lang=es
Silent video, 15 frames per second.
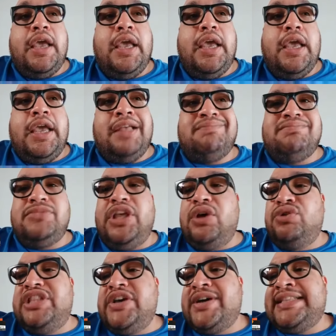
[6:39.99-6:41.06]
Eh, ¿De
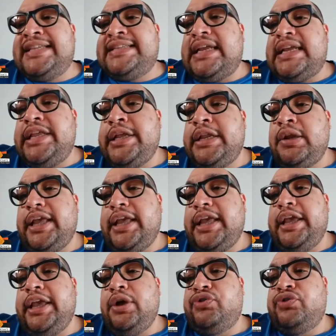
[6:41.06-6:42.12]
dónde van a salir,
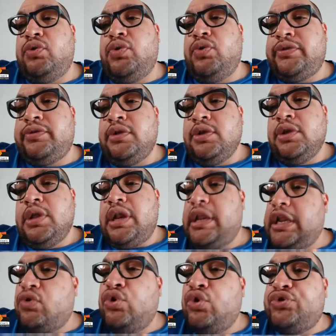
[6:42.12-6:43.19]
José Luis?
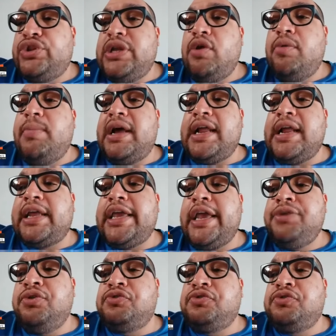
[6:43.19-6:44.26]
Recursos de los
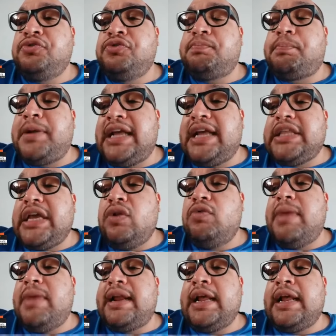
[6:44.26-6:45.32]
barranqueños, plata de los
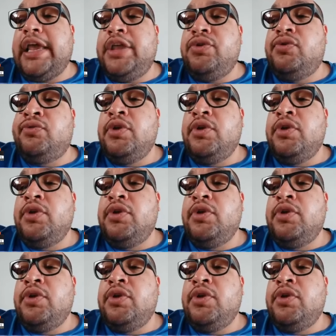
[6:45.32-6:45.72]
barranqueños.